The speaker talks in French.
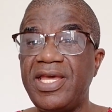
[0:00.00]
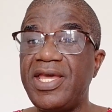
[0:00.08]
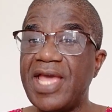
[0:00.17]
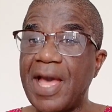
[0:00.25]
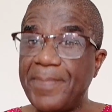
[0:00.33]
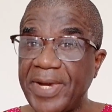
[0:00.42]

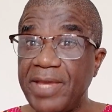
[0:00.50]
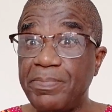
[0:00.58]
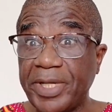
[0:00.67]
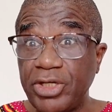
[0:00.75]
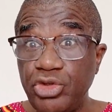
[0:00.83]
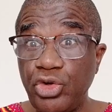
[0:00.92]
Et après,
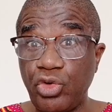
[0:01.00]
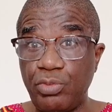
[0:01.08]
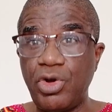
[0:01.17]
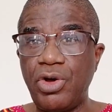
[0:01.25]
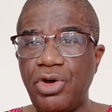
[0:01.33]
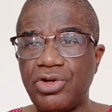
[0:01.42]
pris du
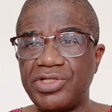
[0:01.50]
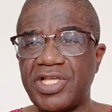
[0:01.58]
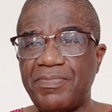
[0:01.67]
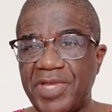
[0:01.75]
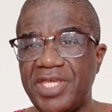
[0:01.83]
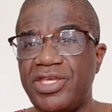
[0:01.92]
remords,
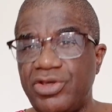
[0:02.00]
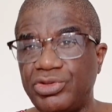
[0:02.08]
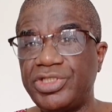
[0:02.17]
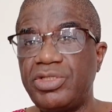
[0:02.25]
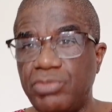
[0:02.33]
ces pays ont dit,